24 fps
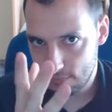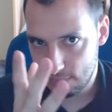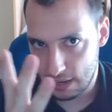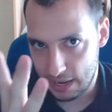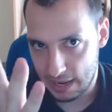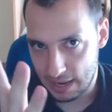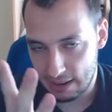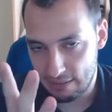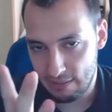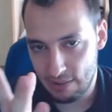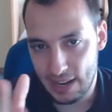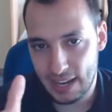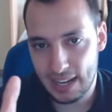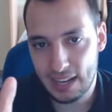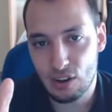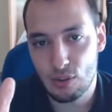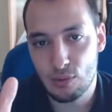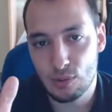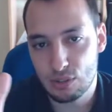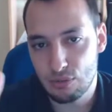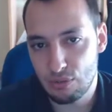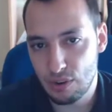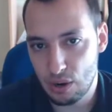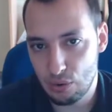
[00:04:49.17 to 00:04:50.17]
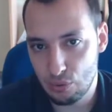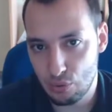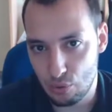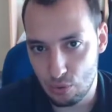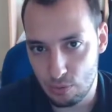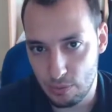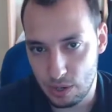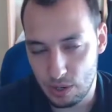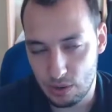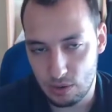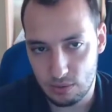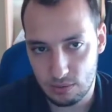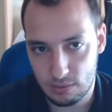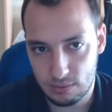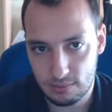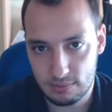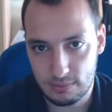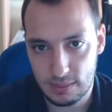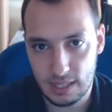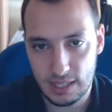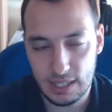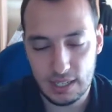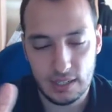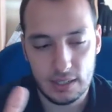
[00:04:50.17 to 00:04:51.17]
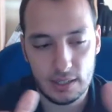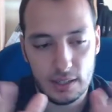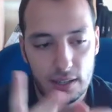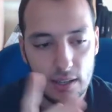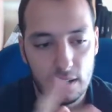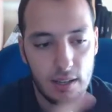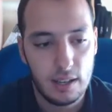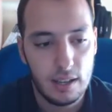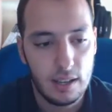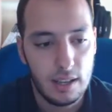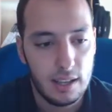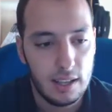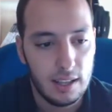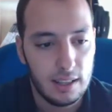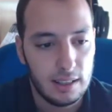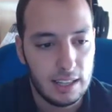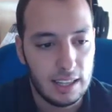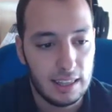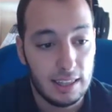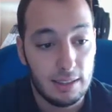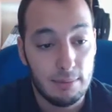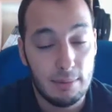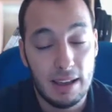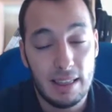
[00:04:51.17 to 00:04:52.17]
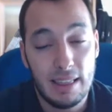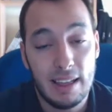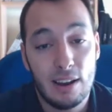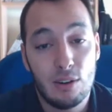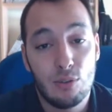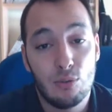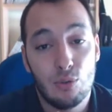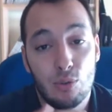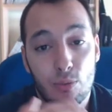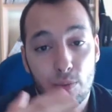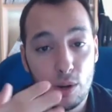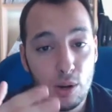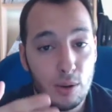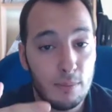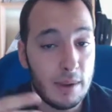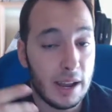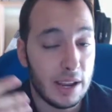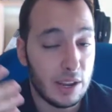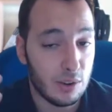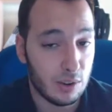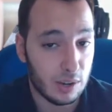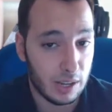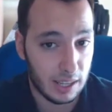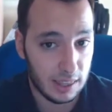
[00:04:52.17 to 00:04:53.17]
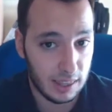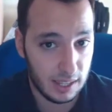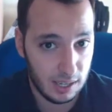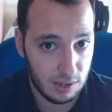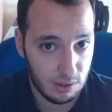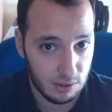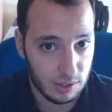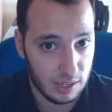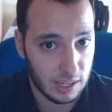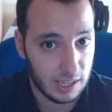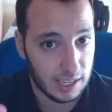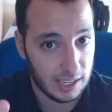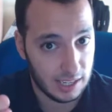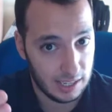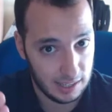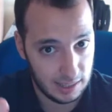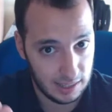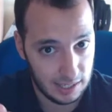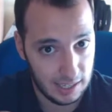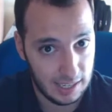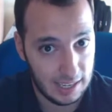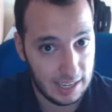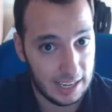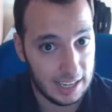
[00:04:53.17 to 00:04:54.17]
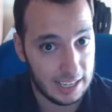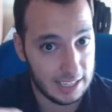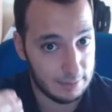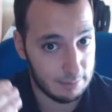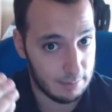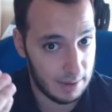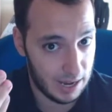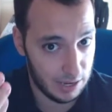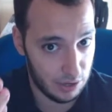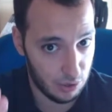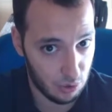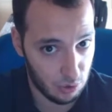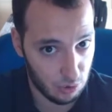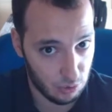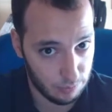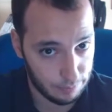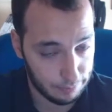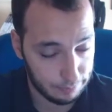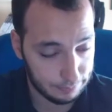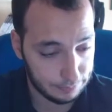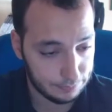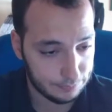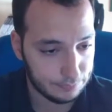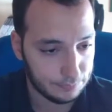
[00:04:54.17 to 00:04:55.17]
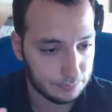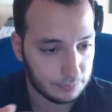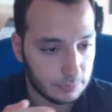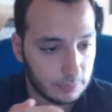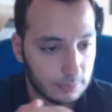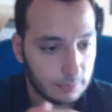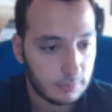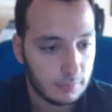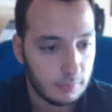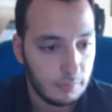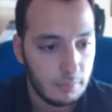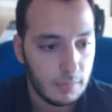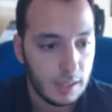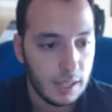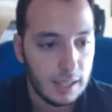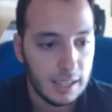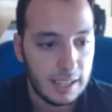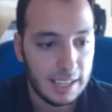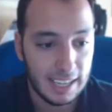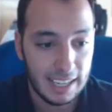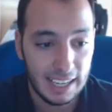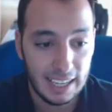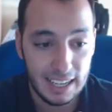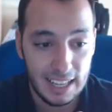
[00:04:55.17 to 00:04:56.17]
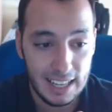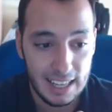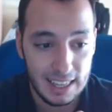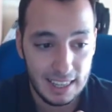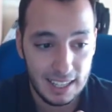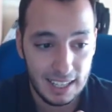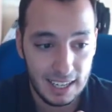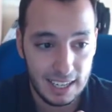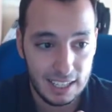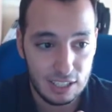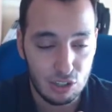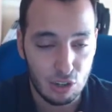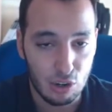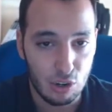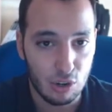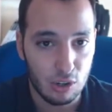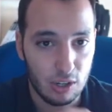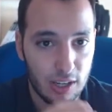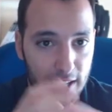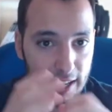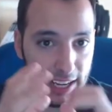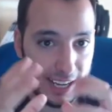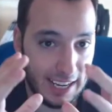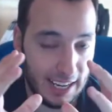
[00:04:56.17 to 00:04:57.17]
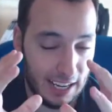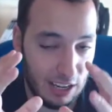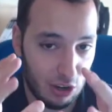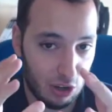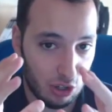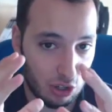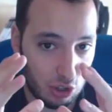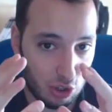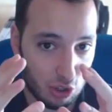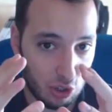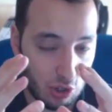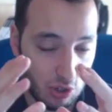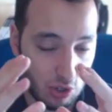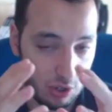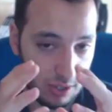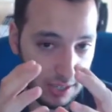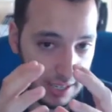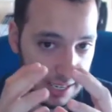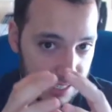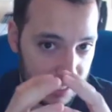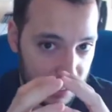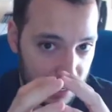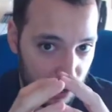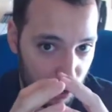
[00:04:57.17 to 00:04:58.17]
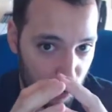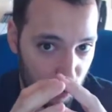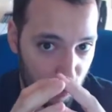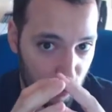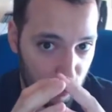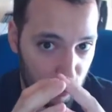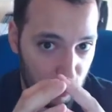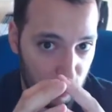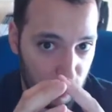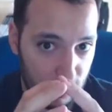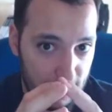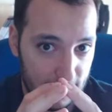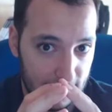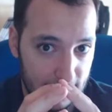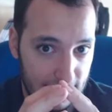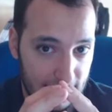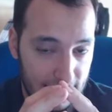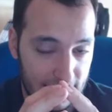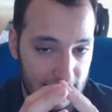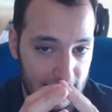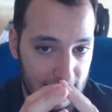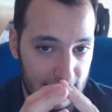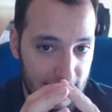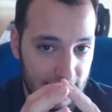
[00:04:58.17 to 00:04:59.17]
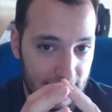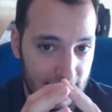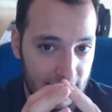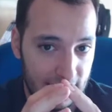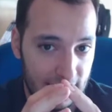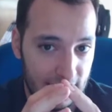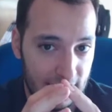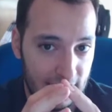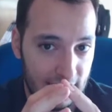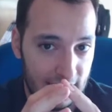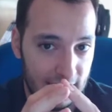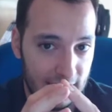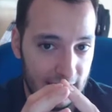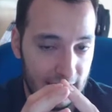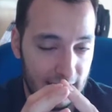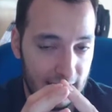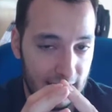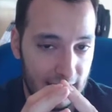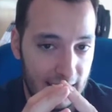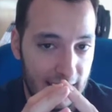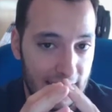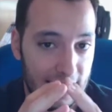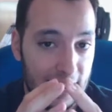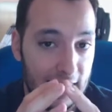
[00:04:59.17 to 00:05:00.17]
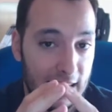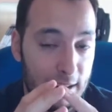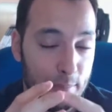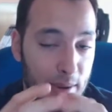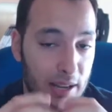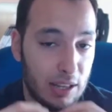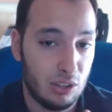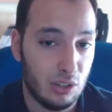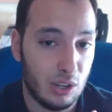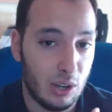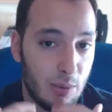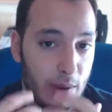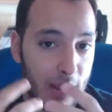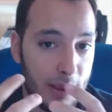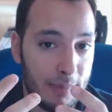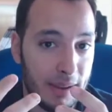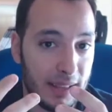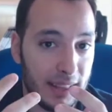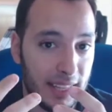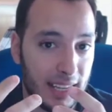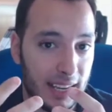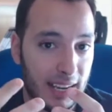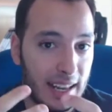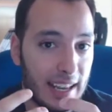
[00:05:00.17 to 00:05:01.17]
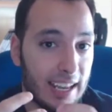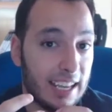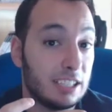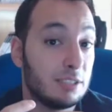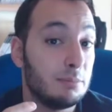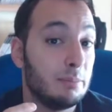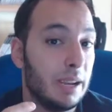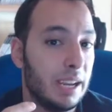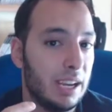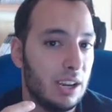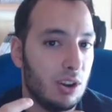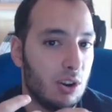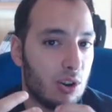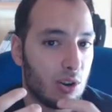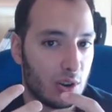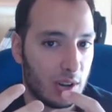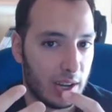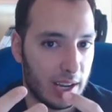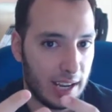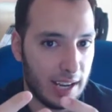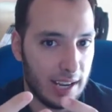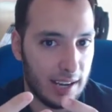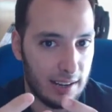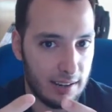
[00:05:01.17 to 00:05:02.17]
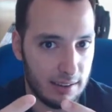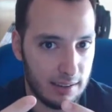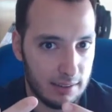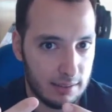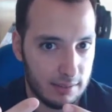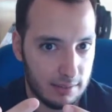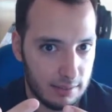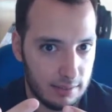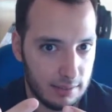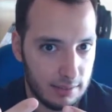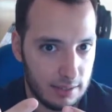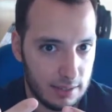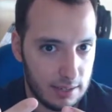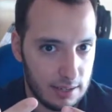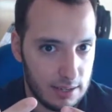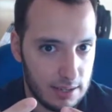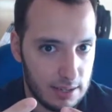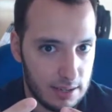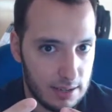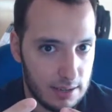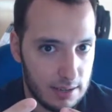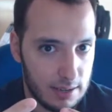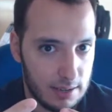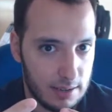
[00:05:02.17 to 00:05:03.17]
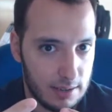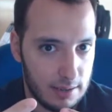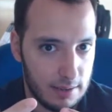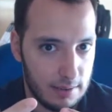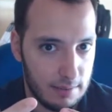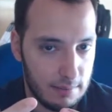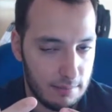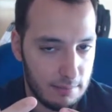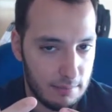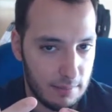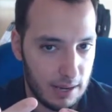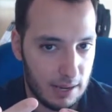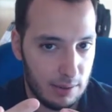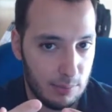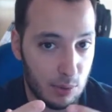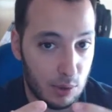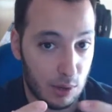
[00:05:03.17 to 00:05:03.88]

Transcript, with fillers: Para que veáis como si fuera un número, ¿vale? Es decir, va a dar un número mayor que 0, que quiere decir que es mayor. ¿Qué quiere decir eso? Que el 8, que es el root, eh, el elemento que voy a meter es menor que él. ¿vale?